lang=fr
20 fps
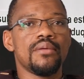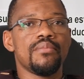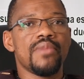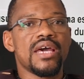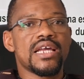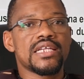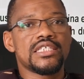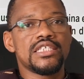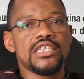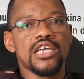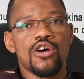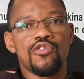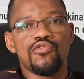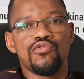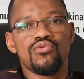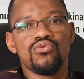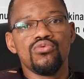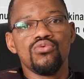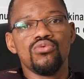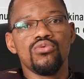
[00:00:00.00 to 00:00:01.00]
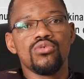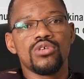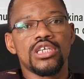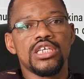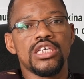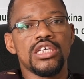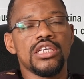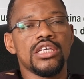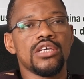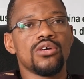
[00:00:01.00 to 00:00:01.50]
merci à vous
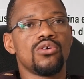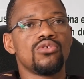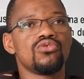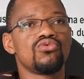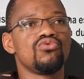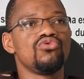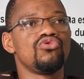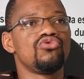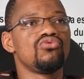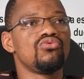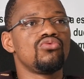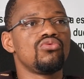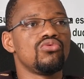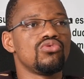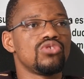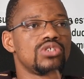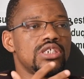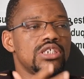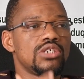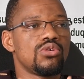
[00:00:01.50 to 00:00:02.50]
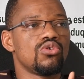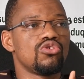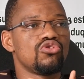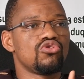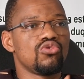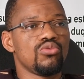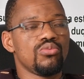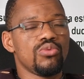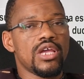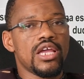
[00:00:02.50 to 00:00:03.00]
qui ont toujours aussi
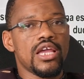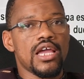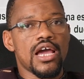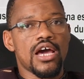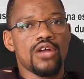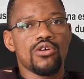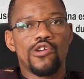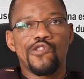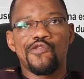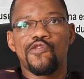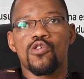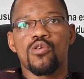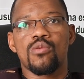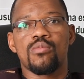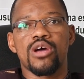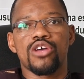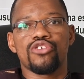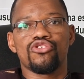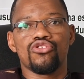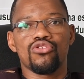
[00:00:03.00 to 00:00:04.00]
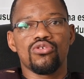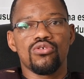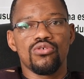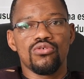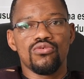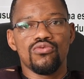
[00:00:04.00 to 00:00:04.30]
contribué à notre formation.